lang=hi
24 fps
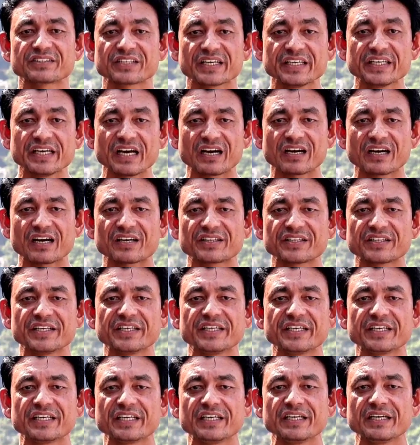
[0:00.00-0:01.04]
सही आकार
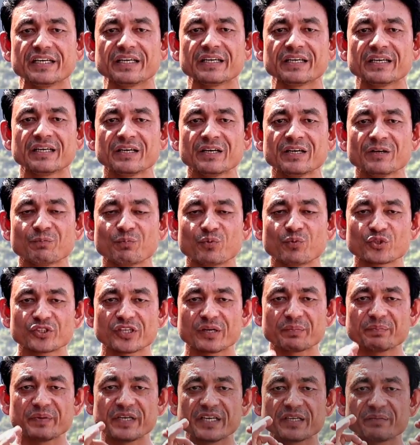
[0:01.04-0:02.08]
देने के लिए
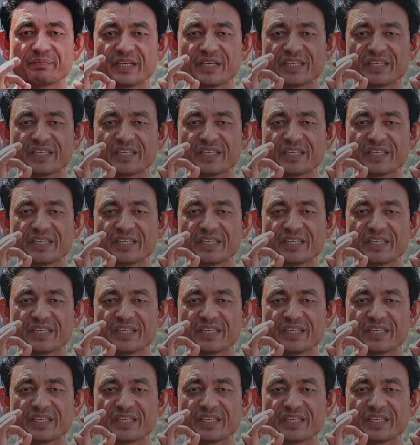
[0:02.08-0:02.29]
पुशअप एक